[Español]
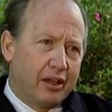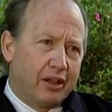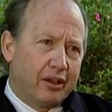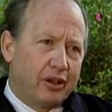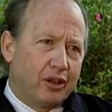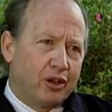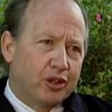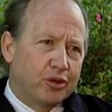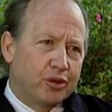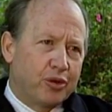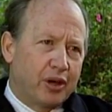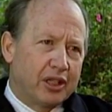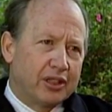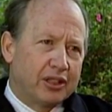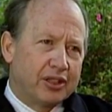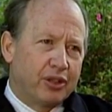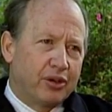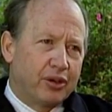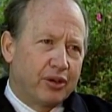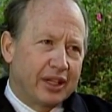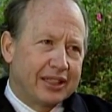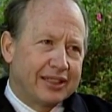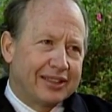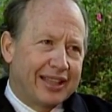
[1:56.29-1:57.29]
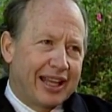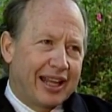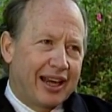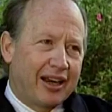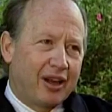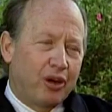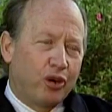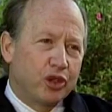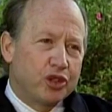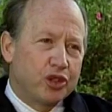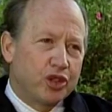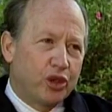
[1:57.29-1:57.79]
de los cuales tengo que estar
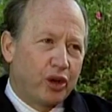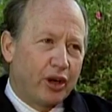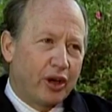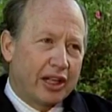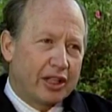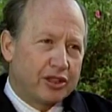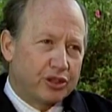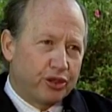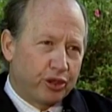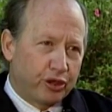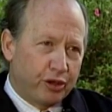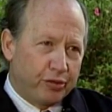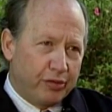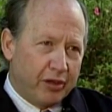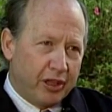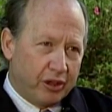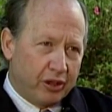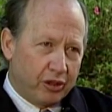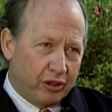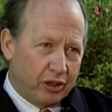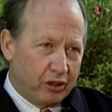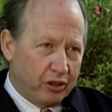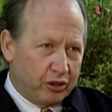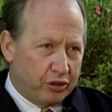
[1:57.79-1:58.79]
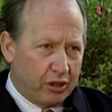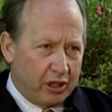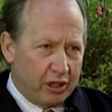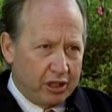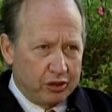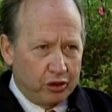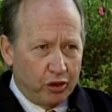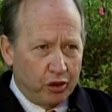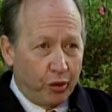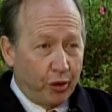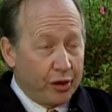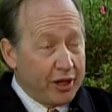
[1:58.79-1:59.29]
8 horas dormido, de los cuales
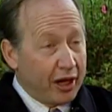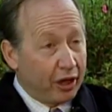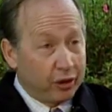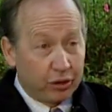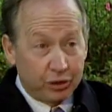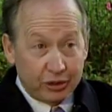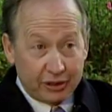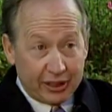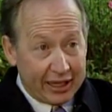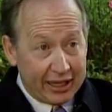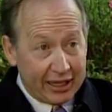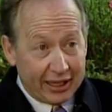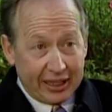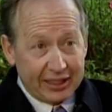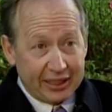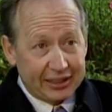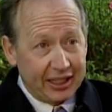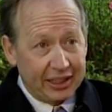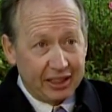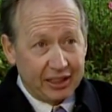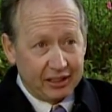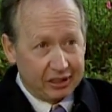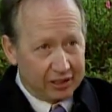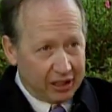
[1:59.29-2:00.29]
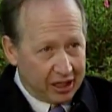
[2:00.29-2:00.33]
no voy a contar cassettes,